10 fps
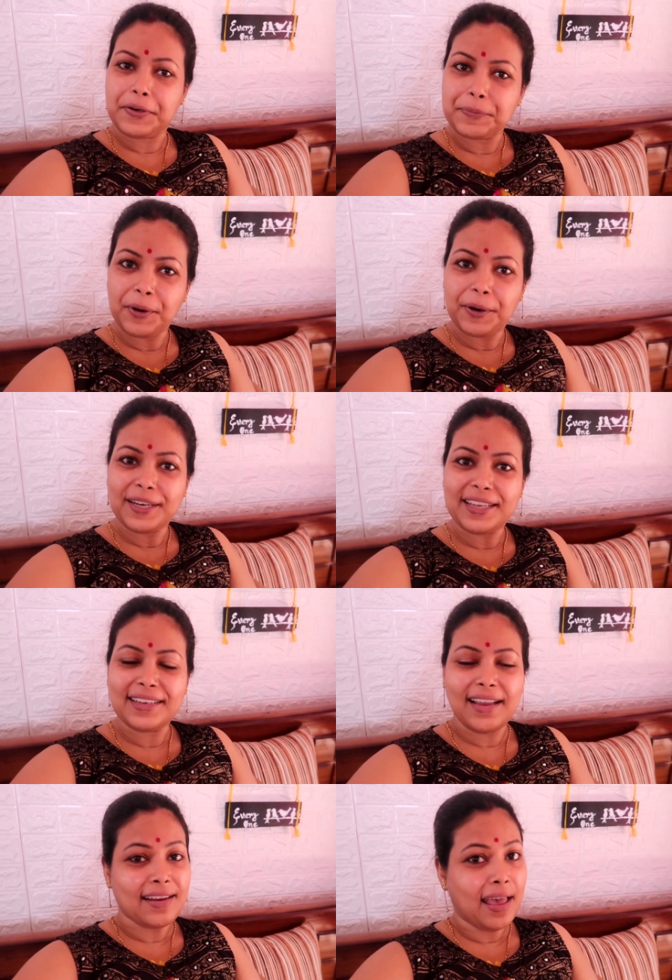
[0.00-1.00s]
গুড মর্নিং
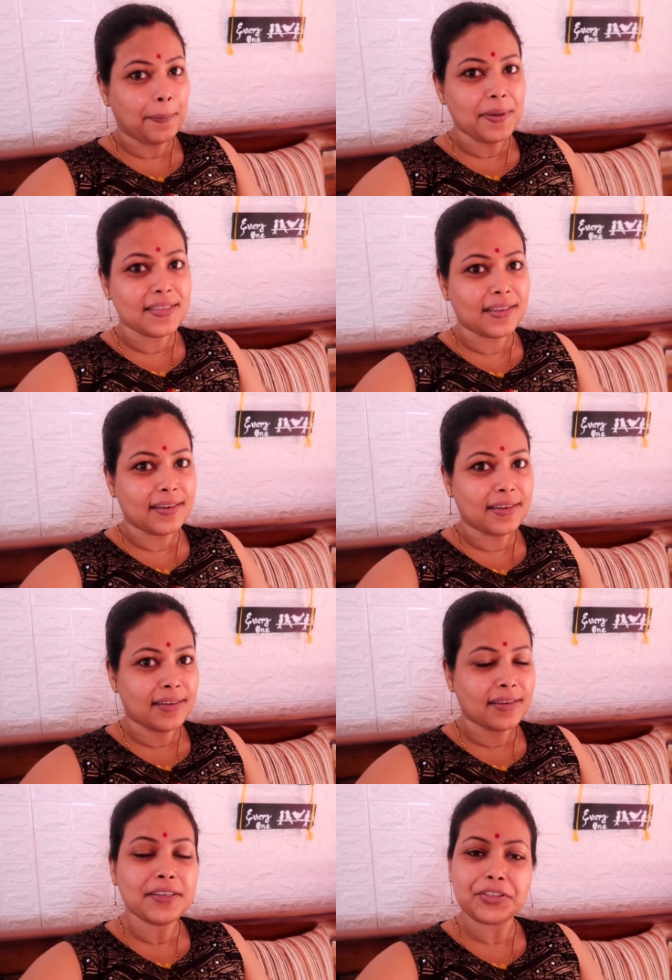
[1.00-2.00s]
অ্যান্ড হ্যাপি সানডে
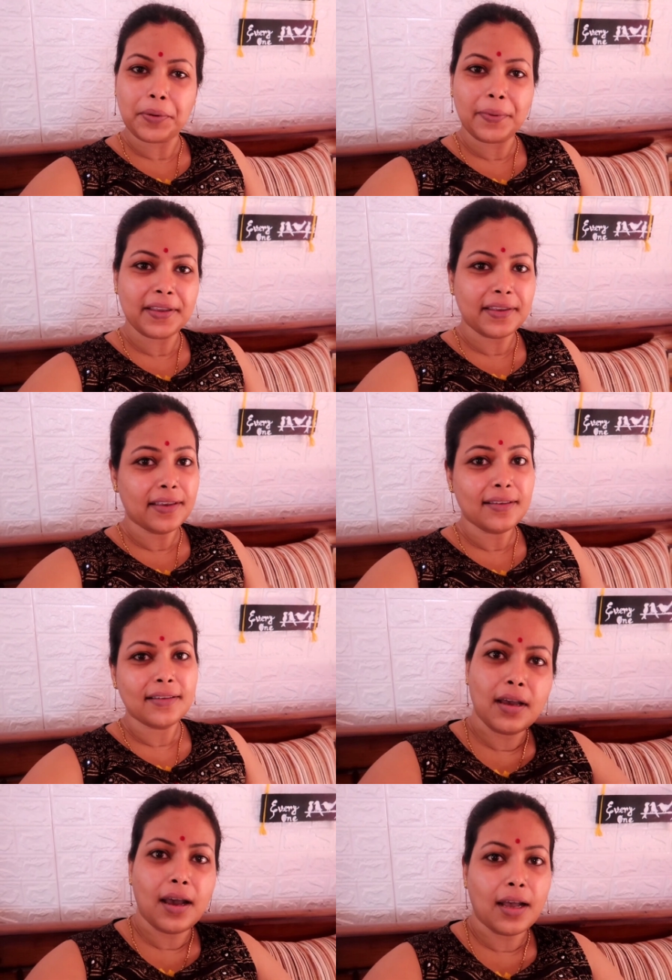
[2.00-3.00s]
সবাইকে
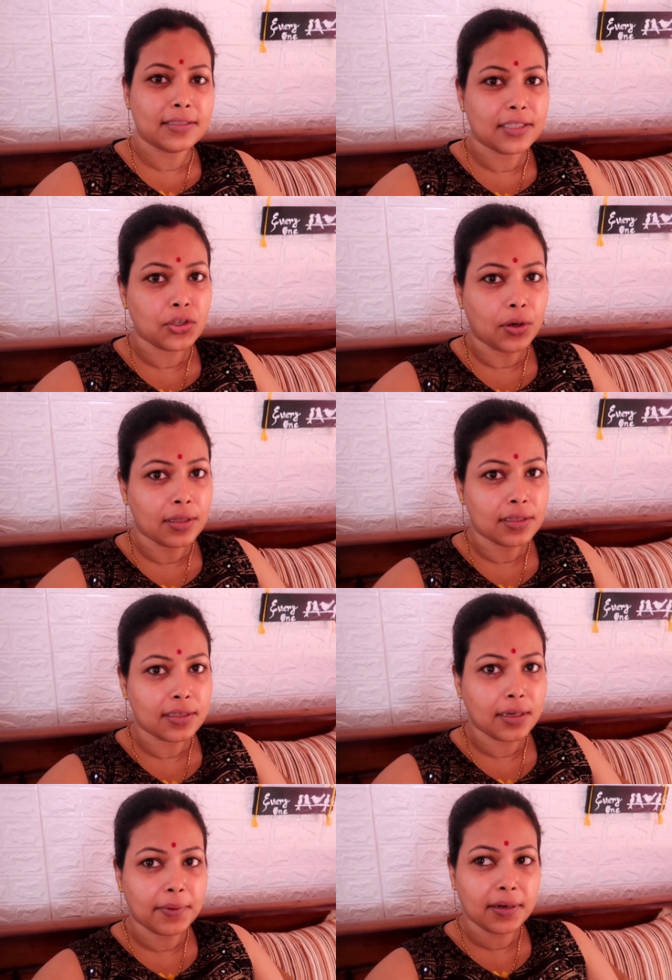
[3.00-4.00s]
আজকে সকাল
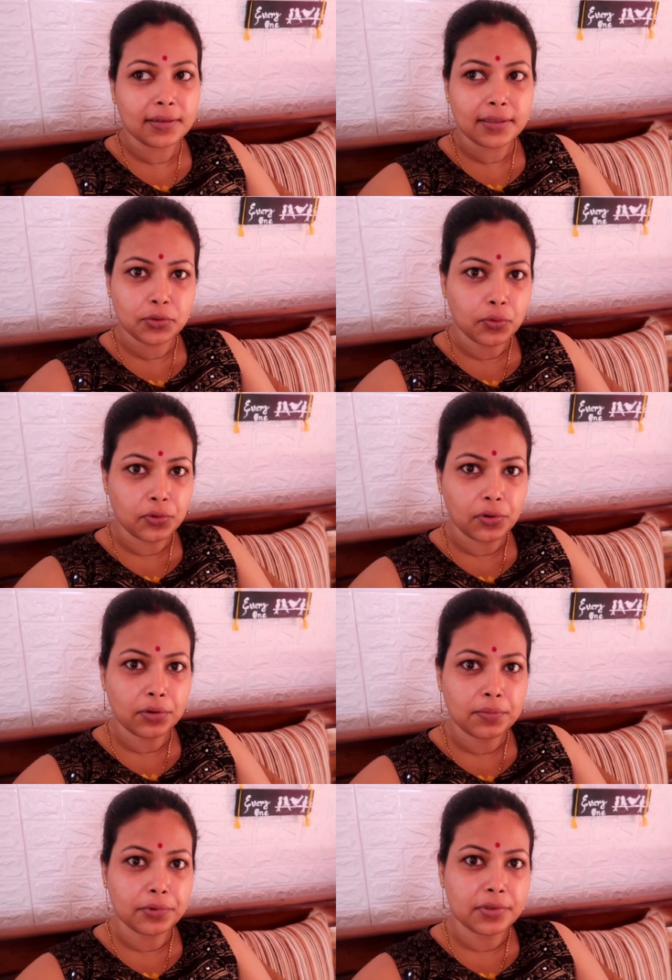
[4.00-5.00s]
থেকে আবার একটু
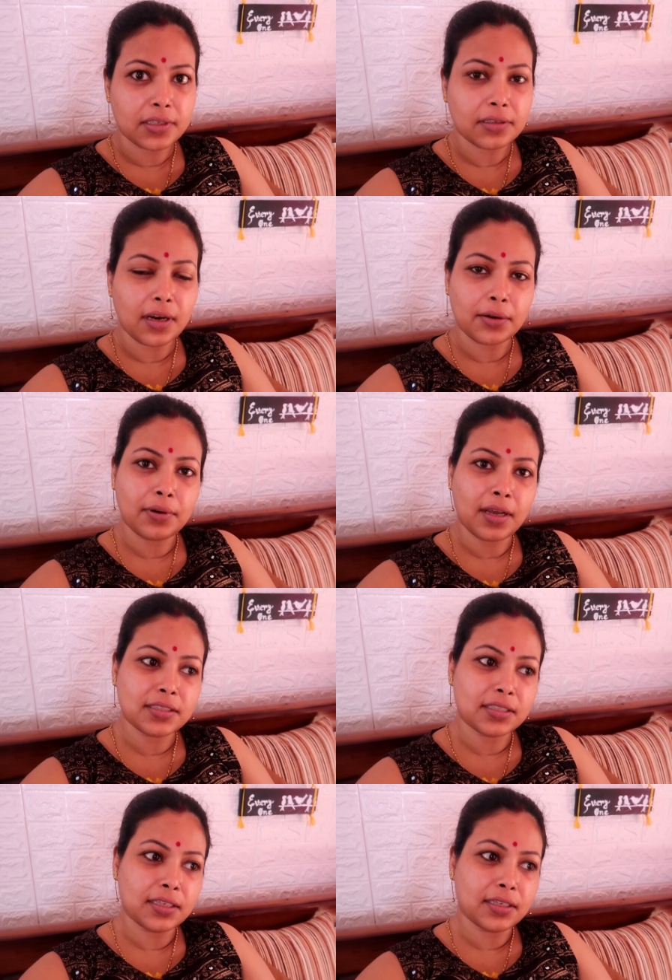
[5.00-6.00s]
অন্যরকম রুটিন কারণ
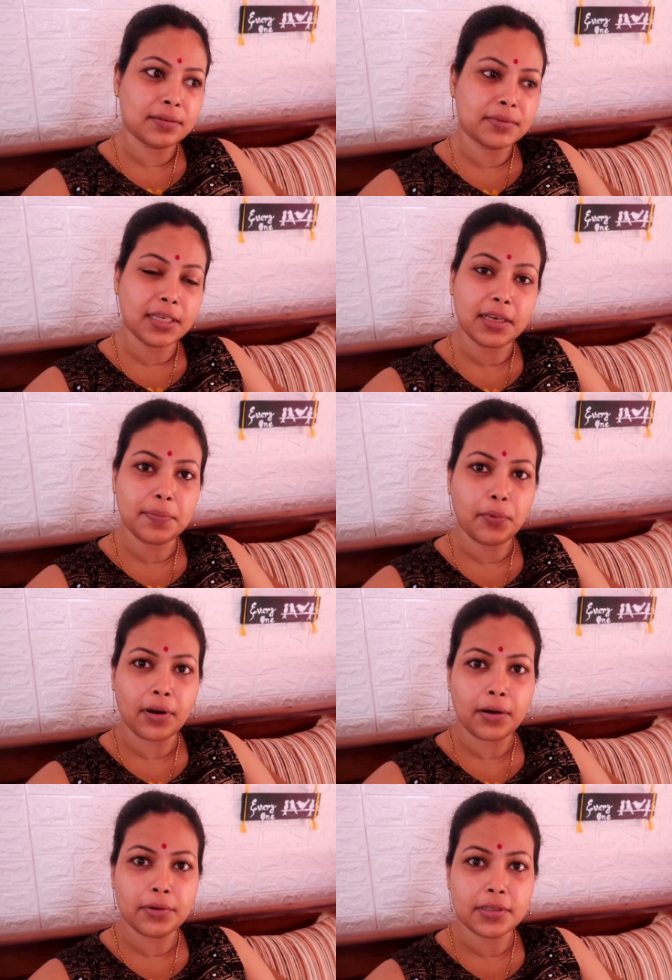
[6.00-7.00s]
আজকে ছেলের
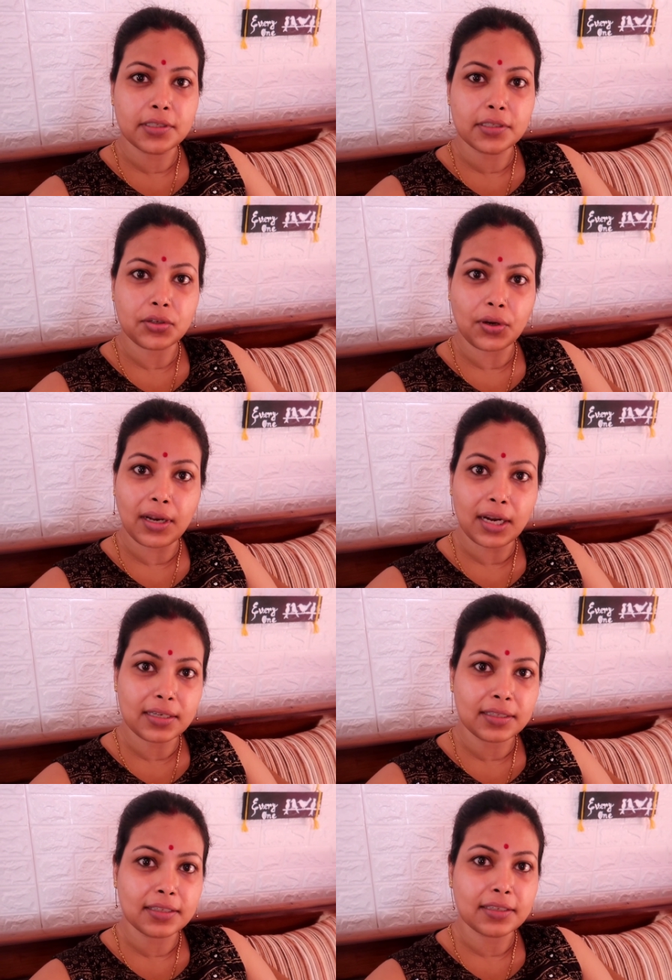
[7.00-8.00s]
পড়া রয়েছে সকাল
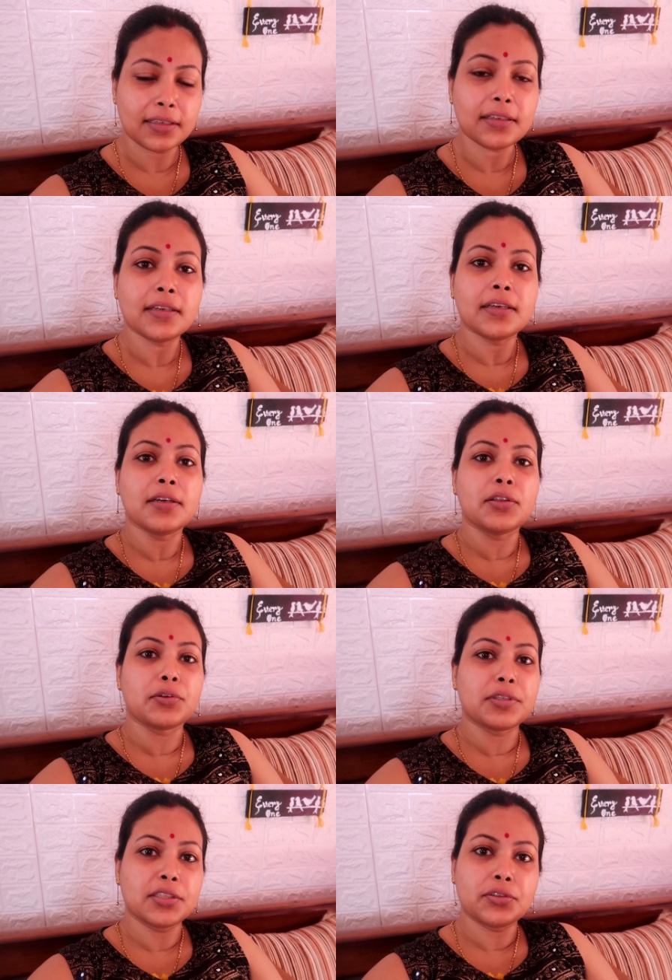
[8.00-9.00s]
আটটা থেকে
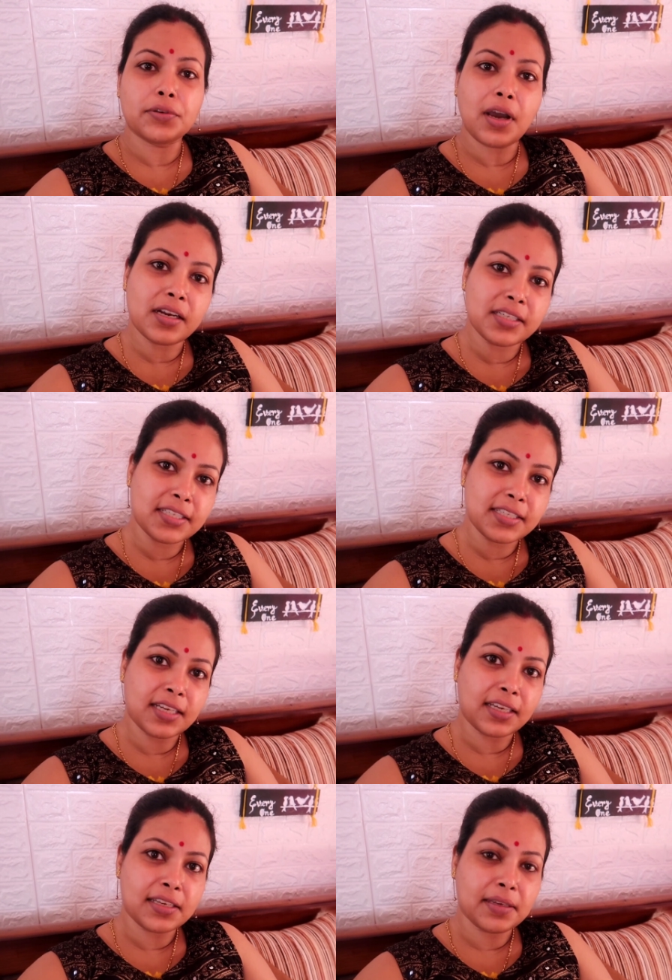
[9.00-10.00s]
তো সেই জন্য আশিস
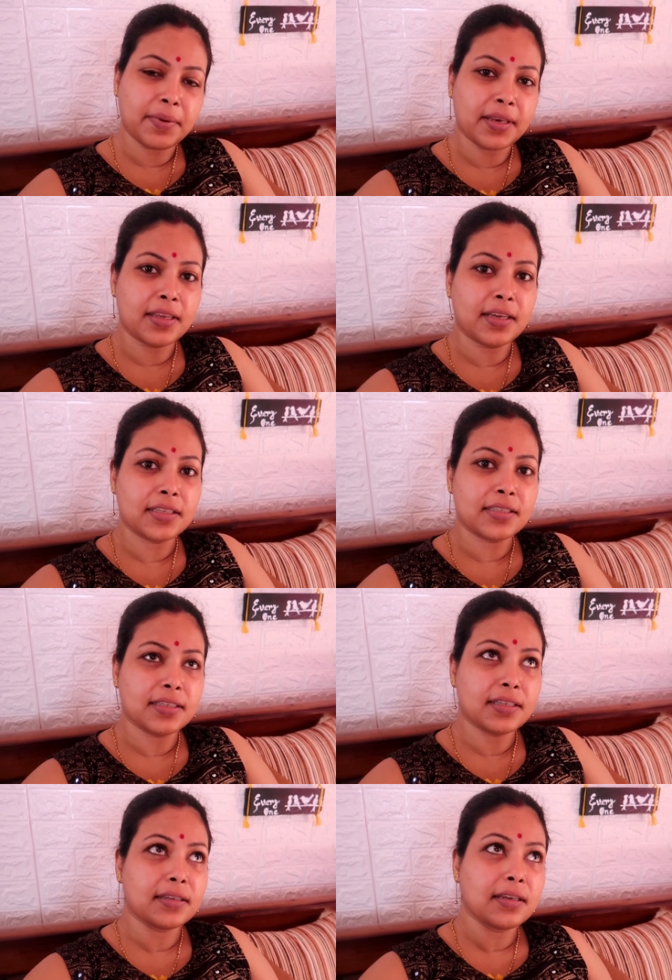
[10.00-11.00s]
ছেলেকে নিয়ে বেরিয়ে
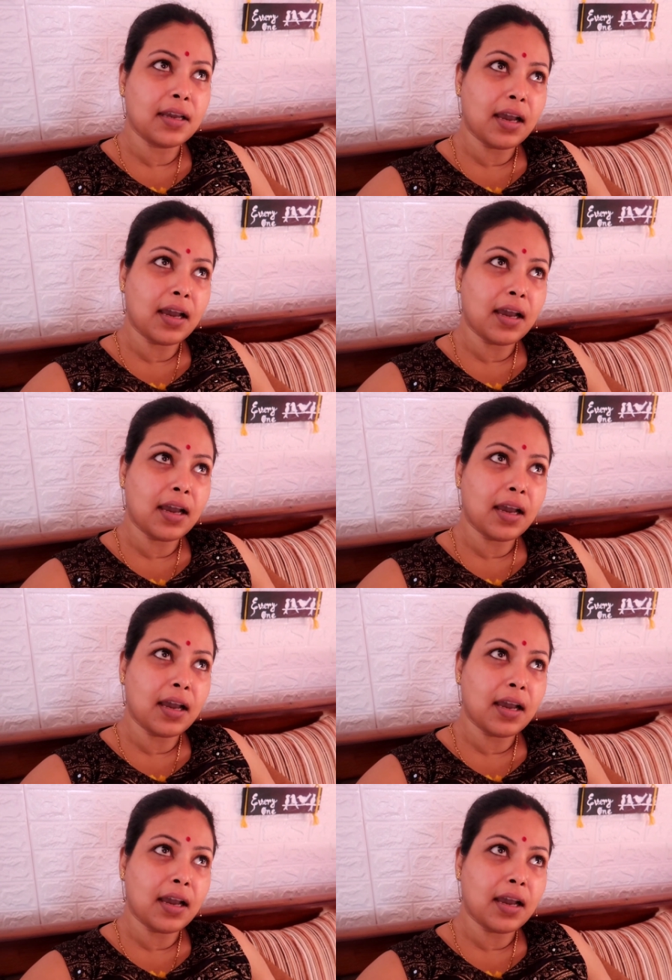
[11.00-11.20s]
গেছে